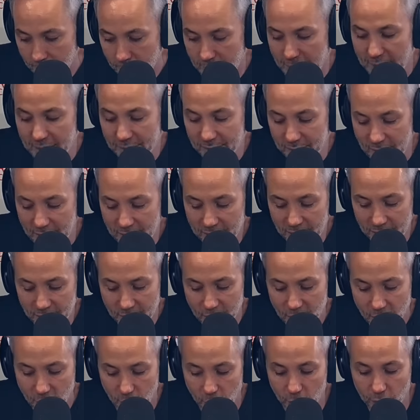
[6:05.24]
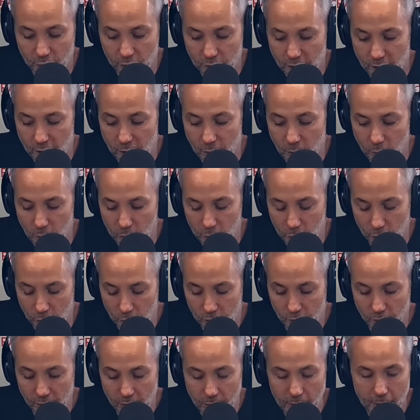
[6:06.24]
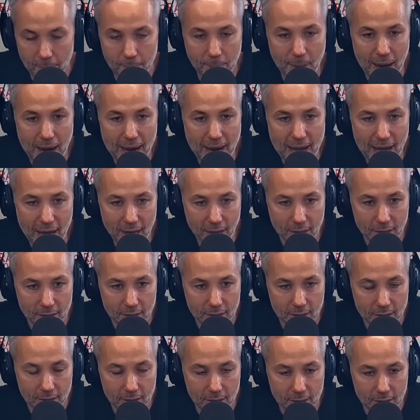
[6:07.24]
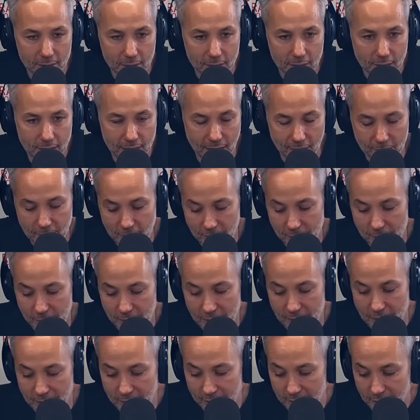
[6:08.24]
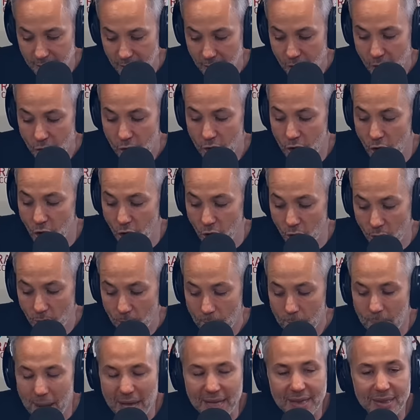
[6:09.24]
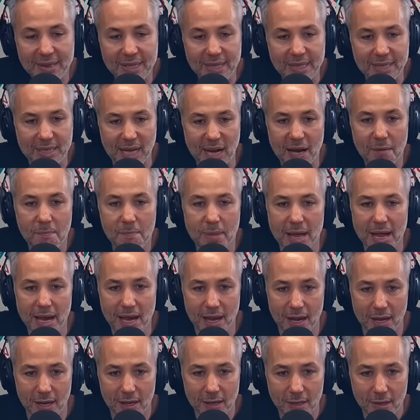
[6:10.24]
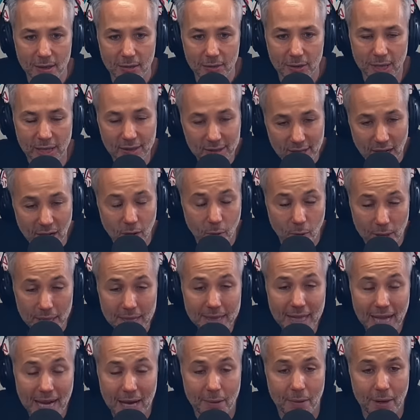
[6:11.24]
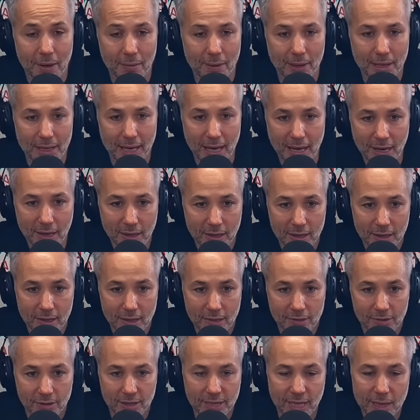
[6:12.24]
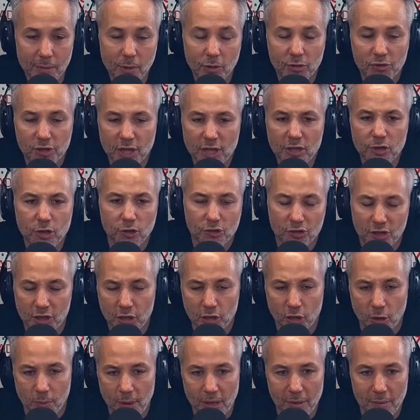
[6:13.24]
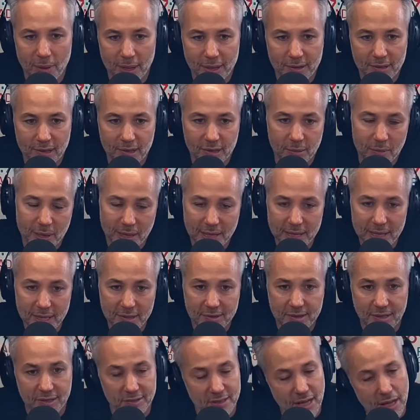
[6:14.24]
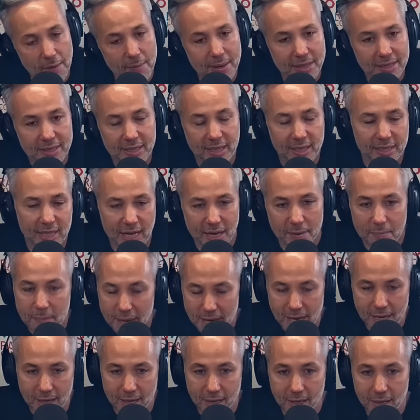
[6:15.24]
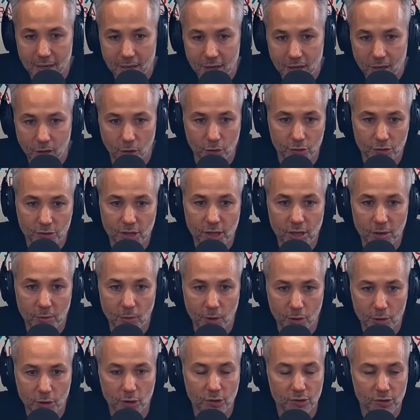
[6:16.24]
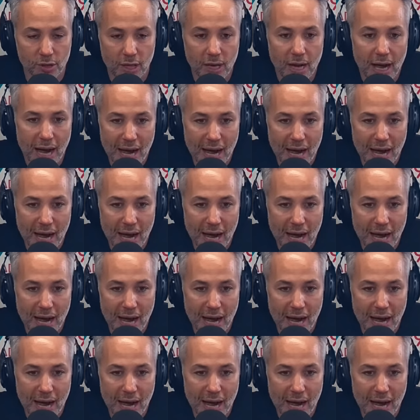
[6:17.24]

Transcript: mesas con cero votos para Javier Milei. No 23.000. ¿Ustedes se dan cuenta la barbaridad? Si tenemos 105.000 mesas, imagínense si hay 23.000 con cero votos,